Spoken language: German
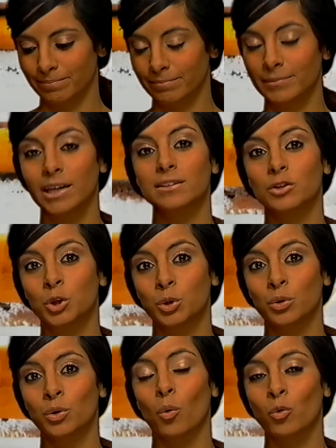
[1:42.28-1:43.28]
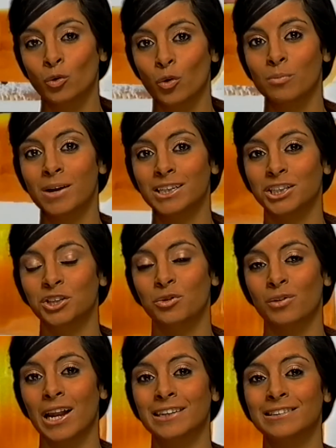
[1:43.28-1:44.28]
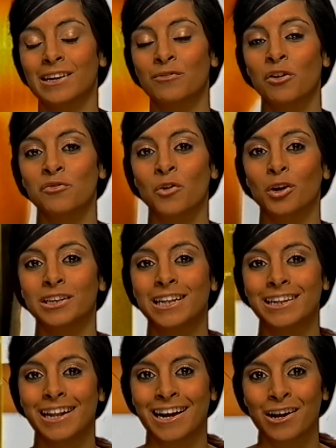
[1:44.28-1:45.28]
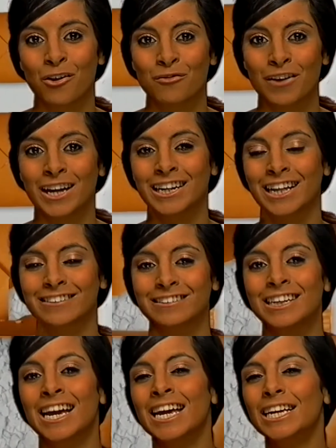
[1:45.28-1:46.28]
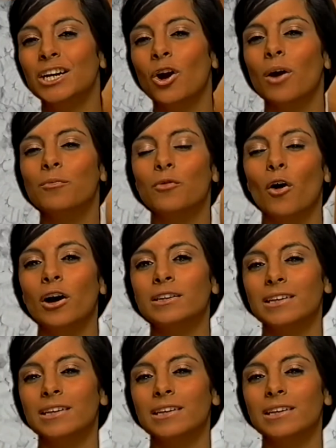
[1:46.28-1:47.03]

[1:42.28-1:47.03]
das ist schön und romantisch zugleich. Da wollen wir euch nicht länger darauf warten lassen. Hier kommt für euch